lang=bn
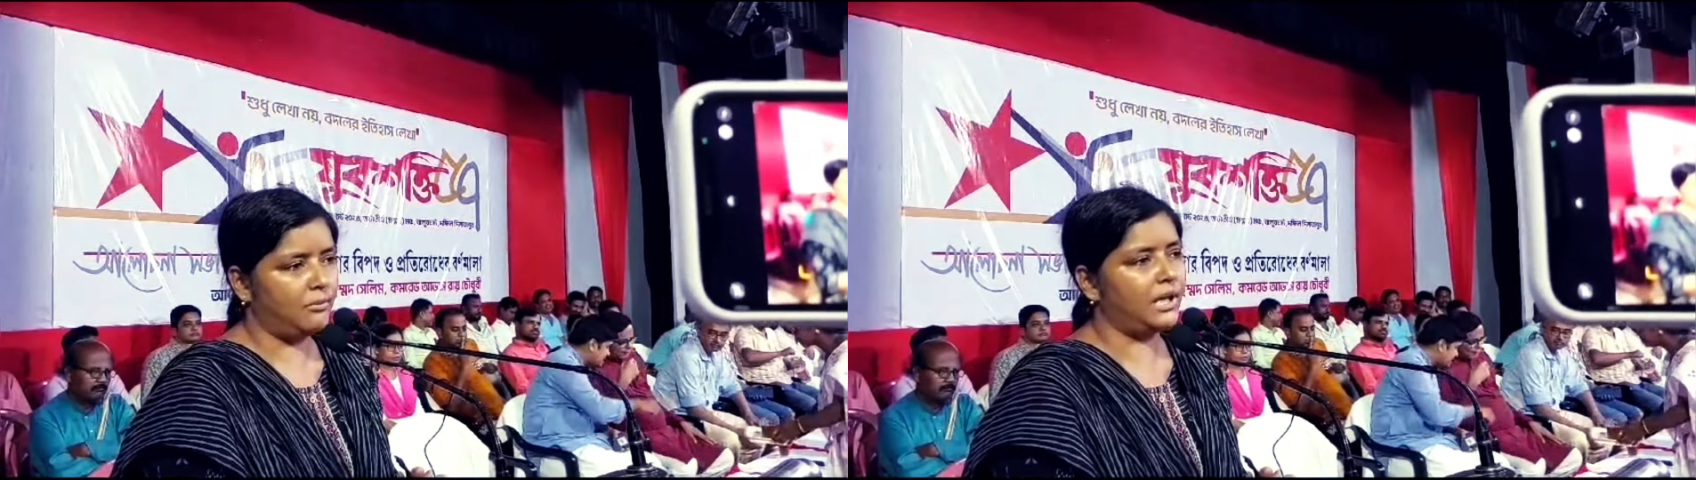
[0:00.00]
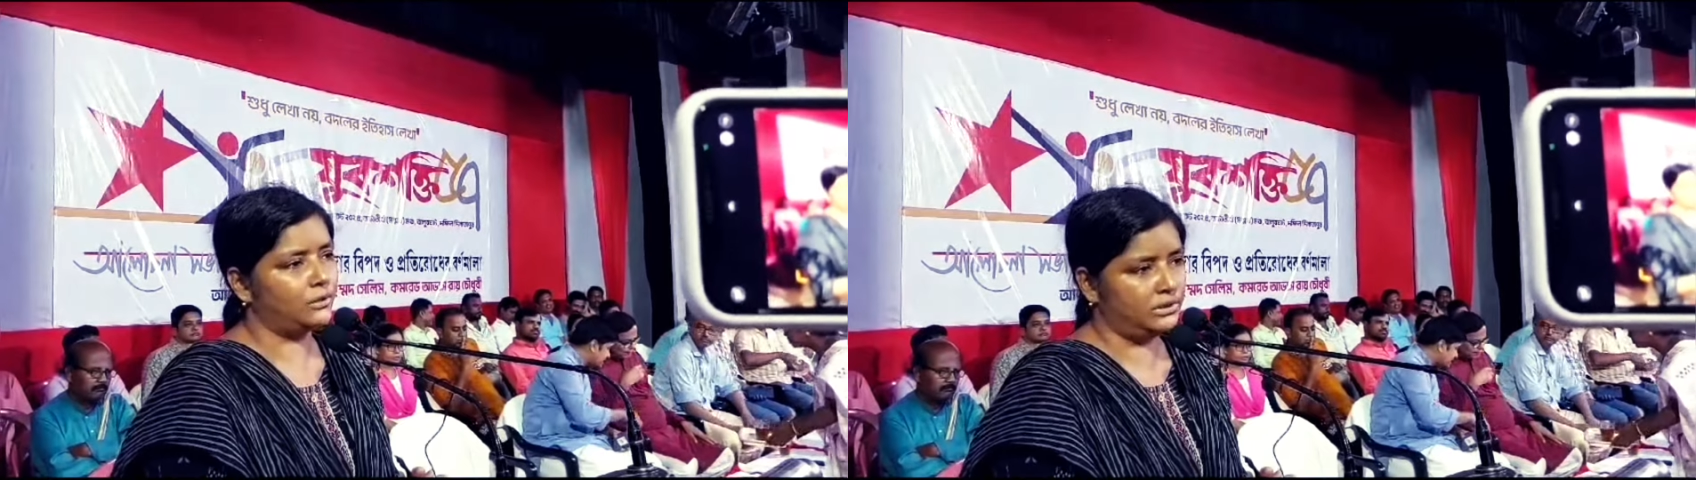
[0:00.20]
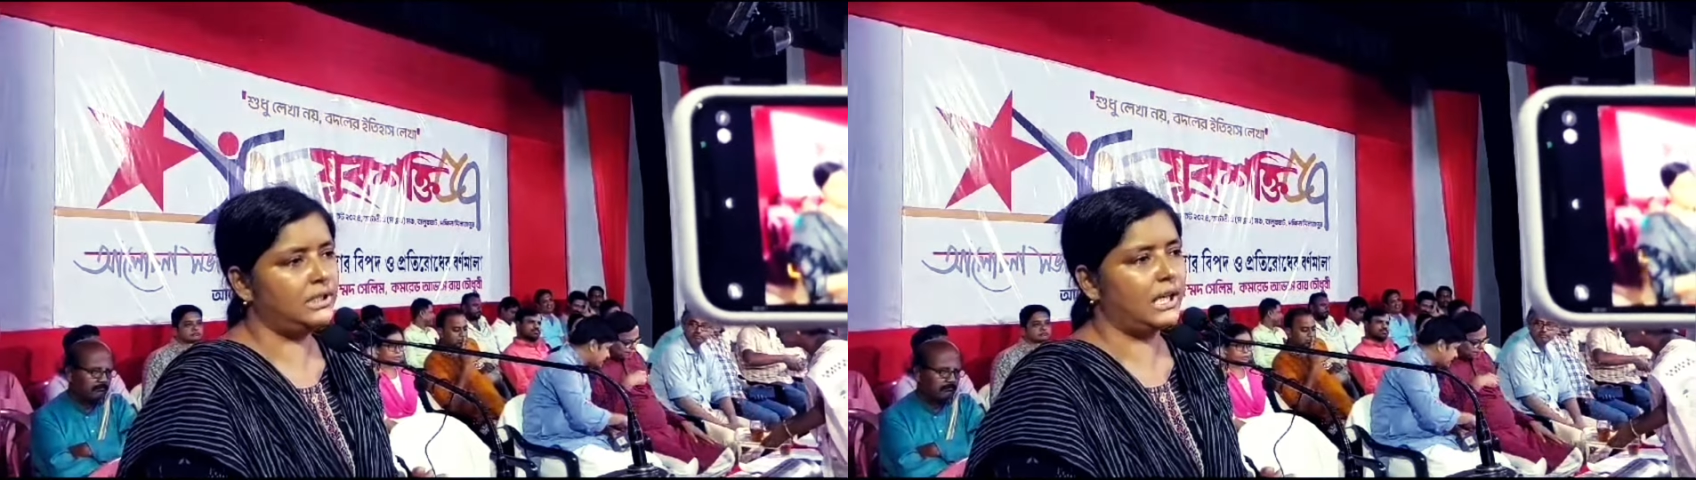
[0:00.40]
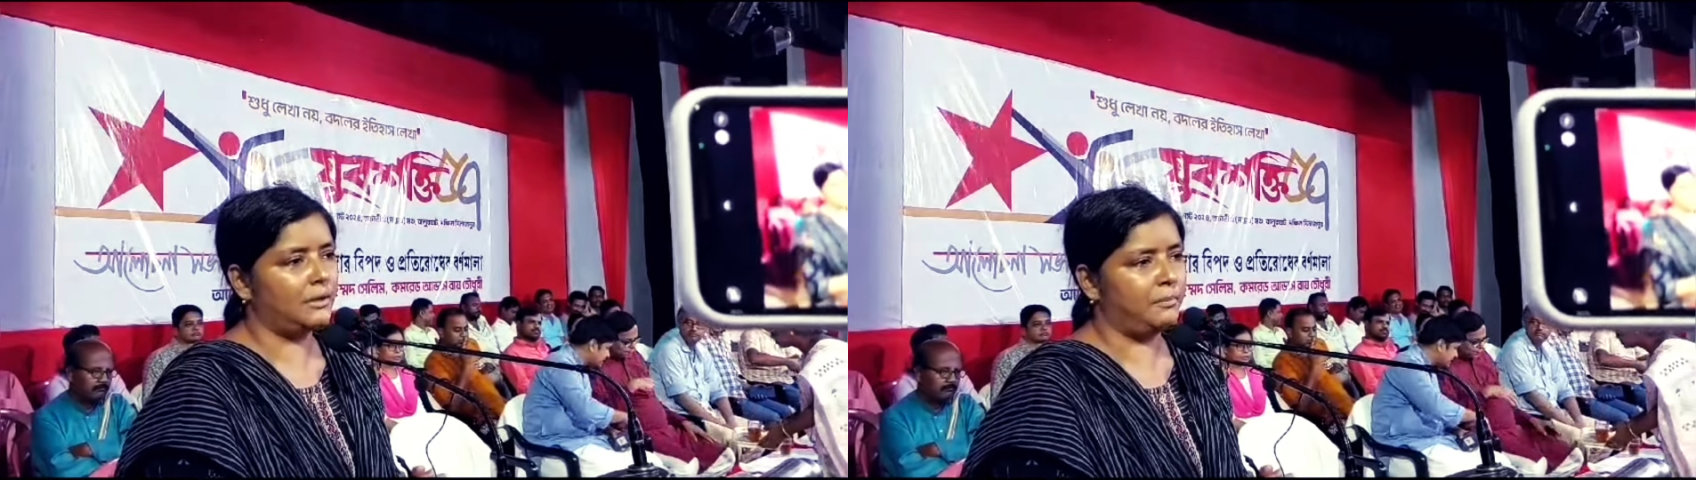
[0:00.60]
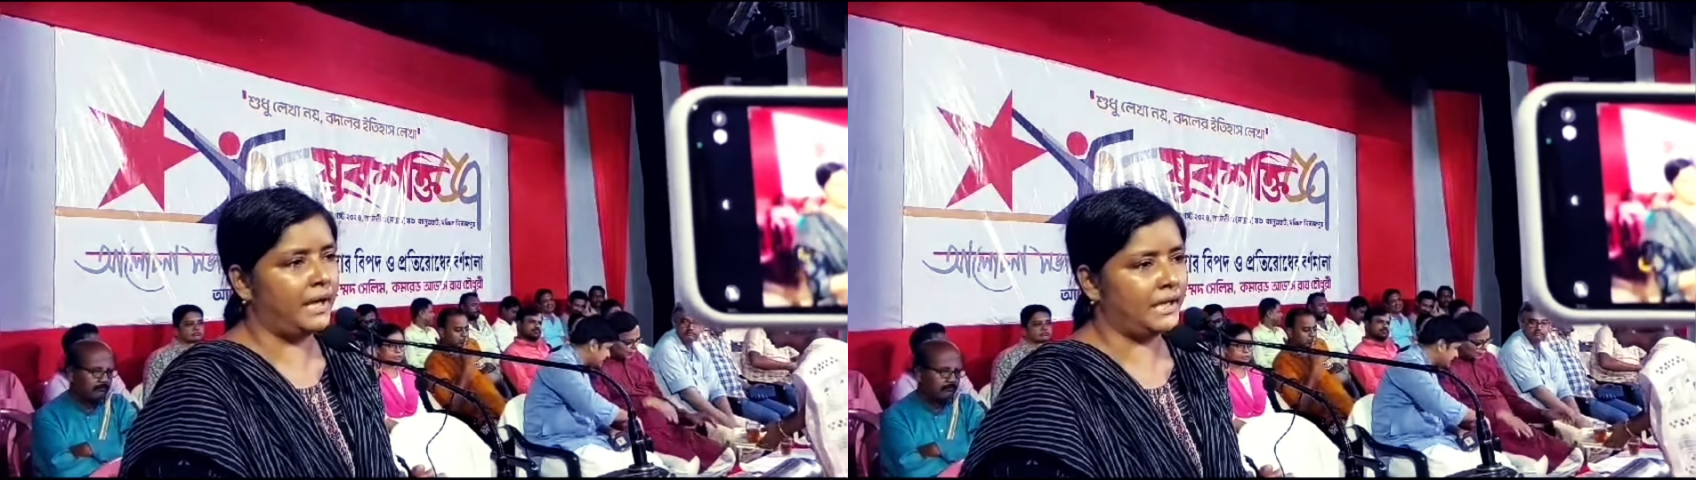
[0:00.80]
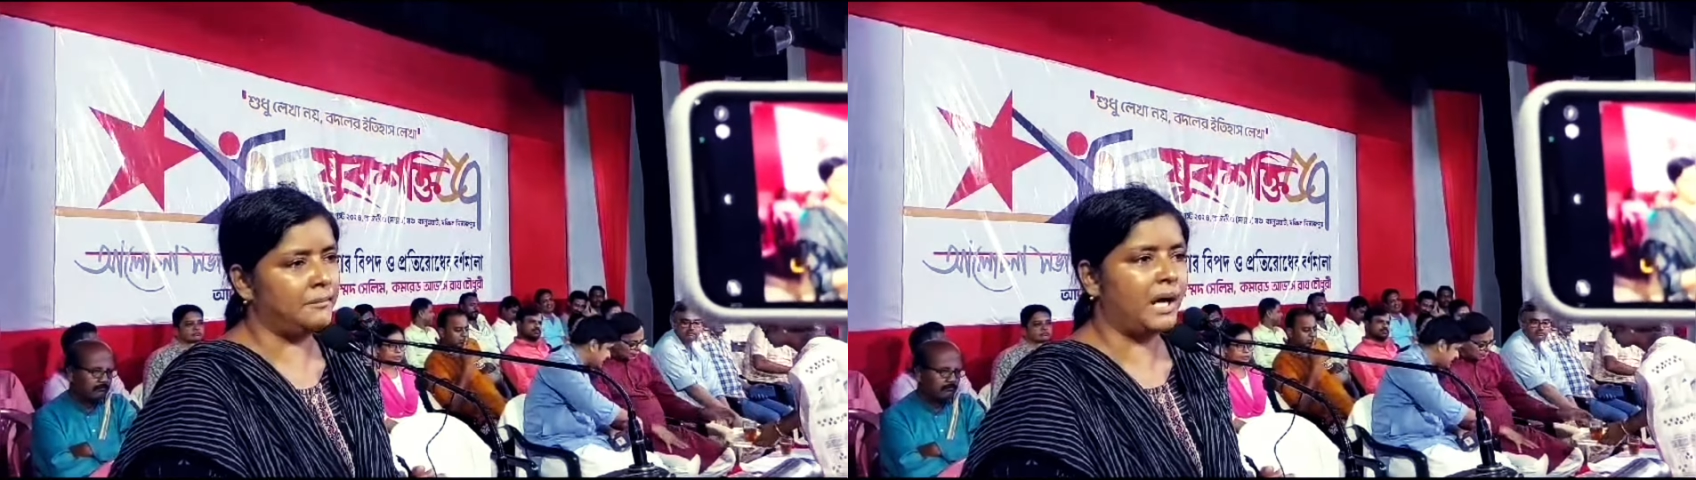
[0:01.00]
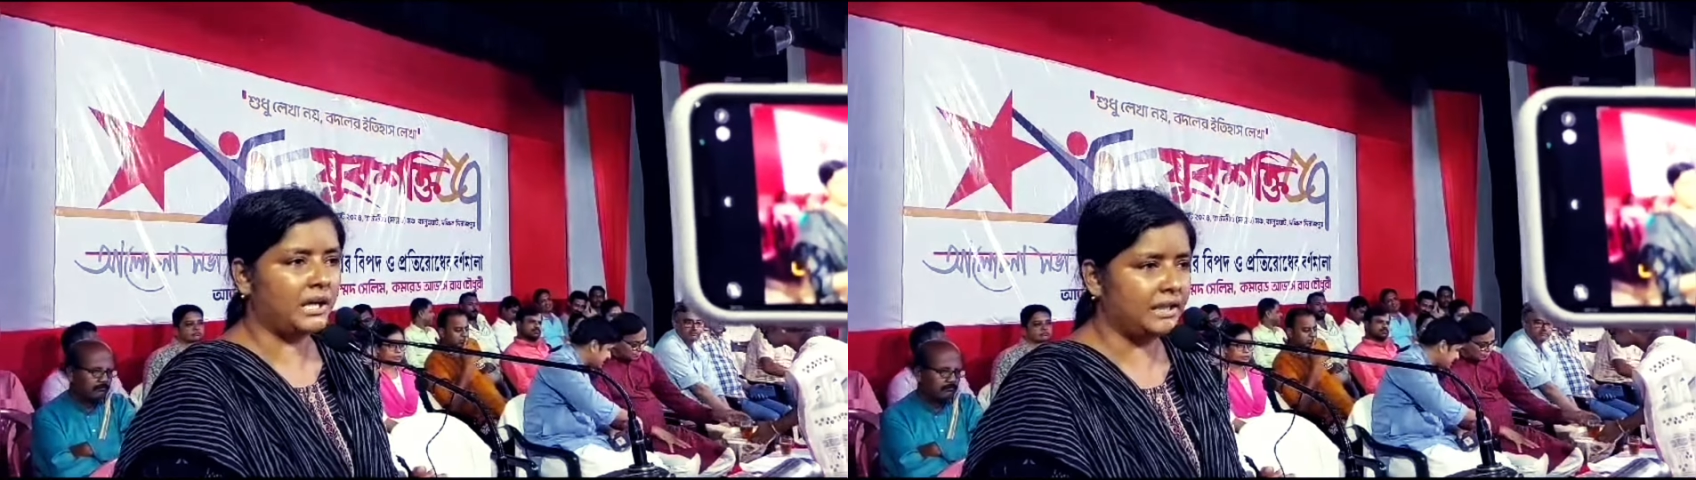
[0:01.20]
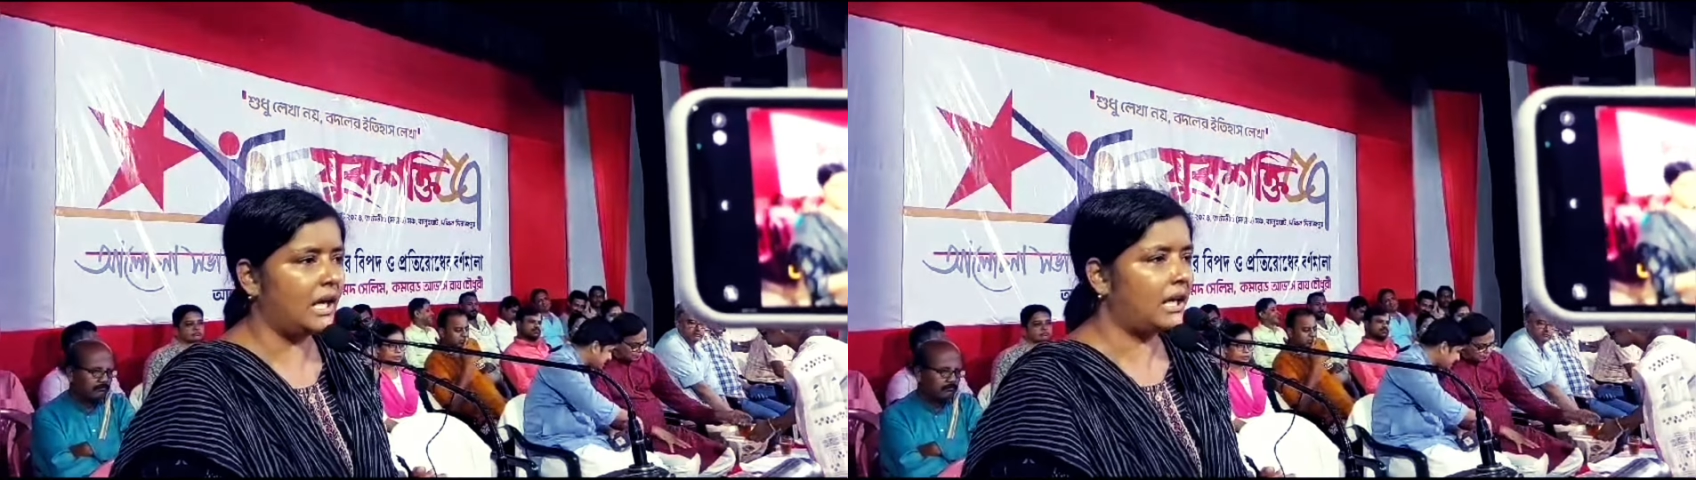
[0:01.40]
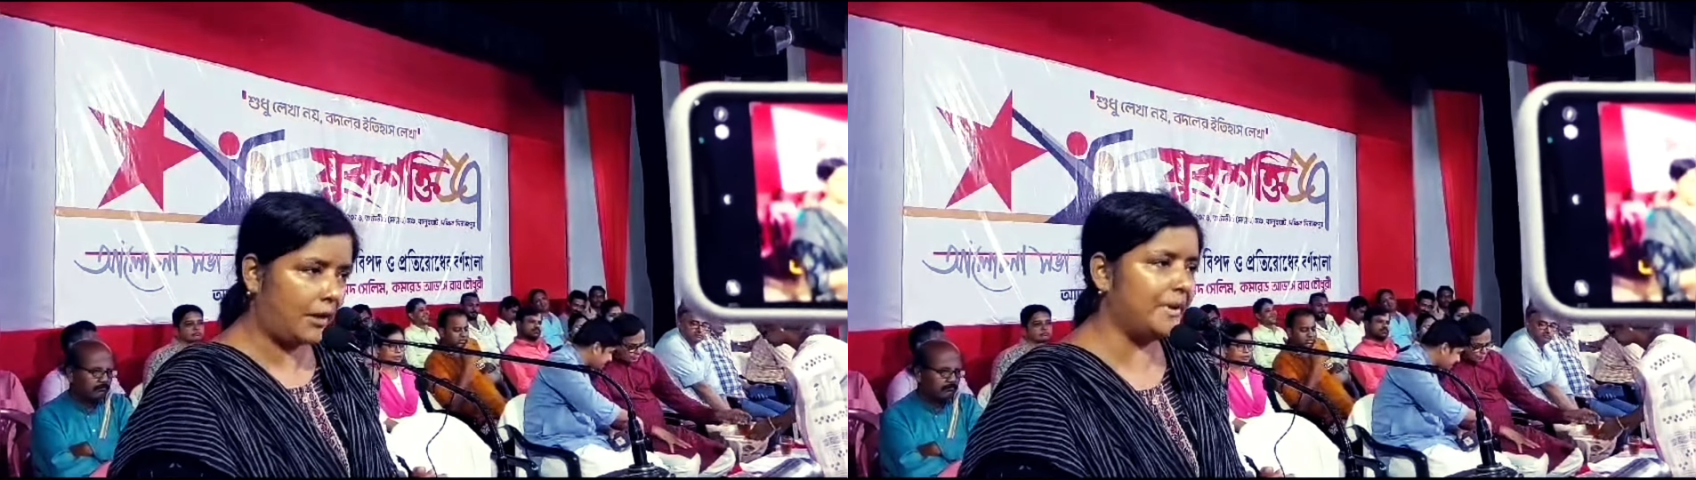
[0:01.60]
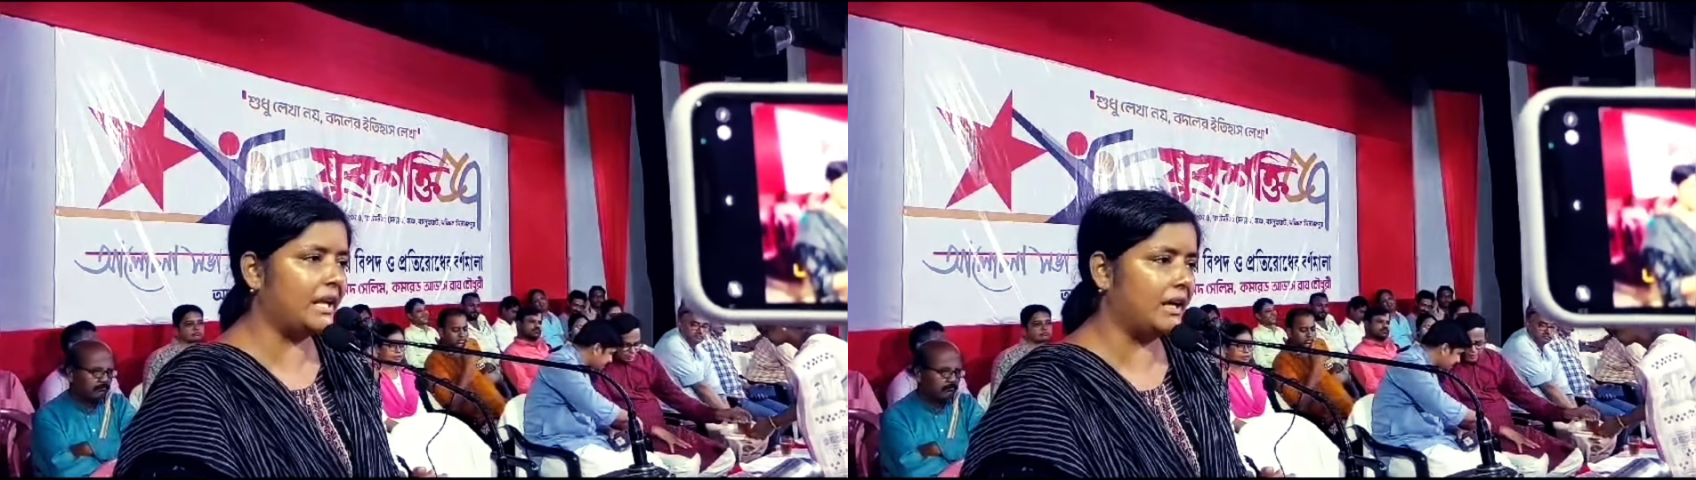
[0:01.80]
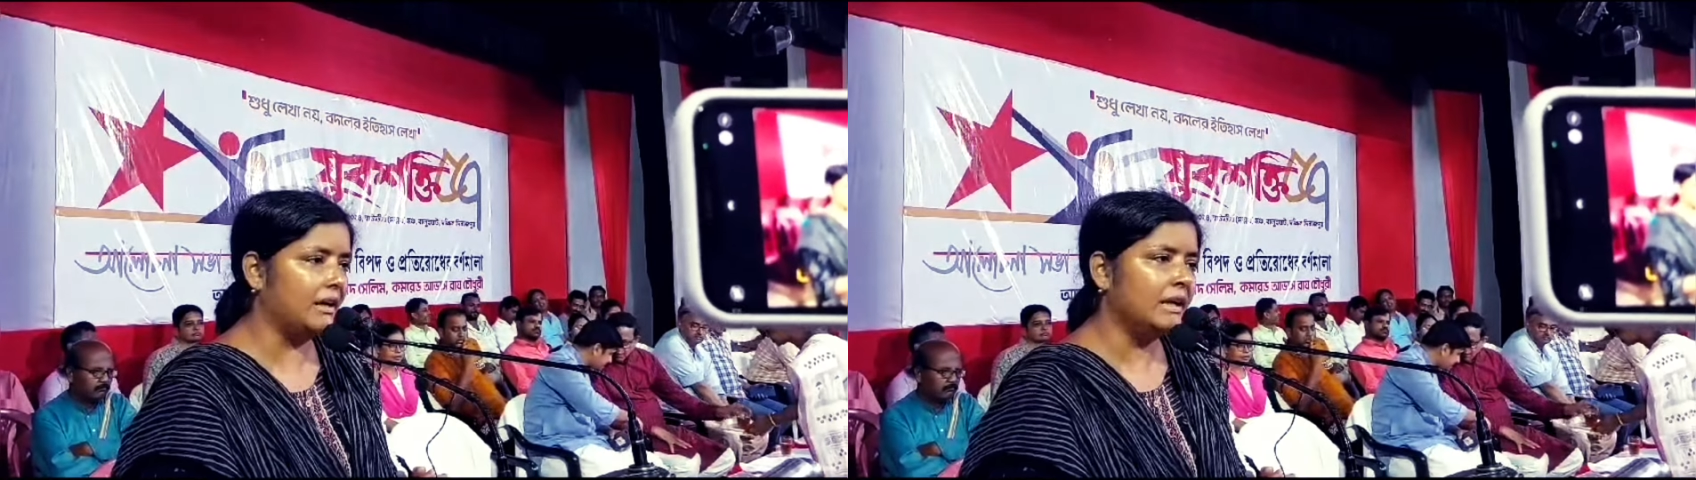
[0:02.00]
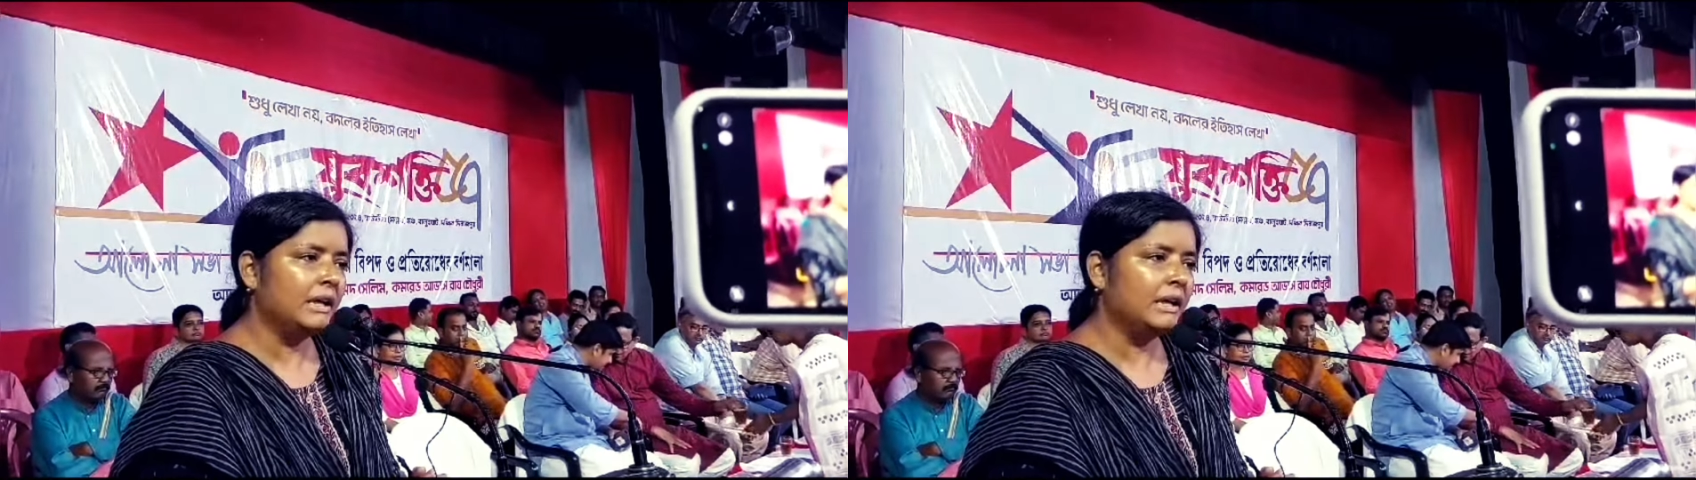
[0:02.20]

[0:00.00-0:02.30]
খাওয়ার অধিকার পায় বাকিরা খাবে না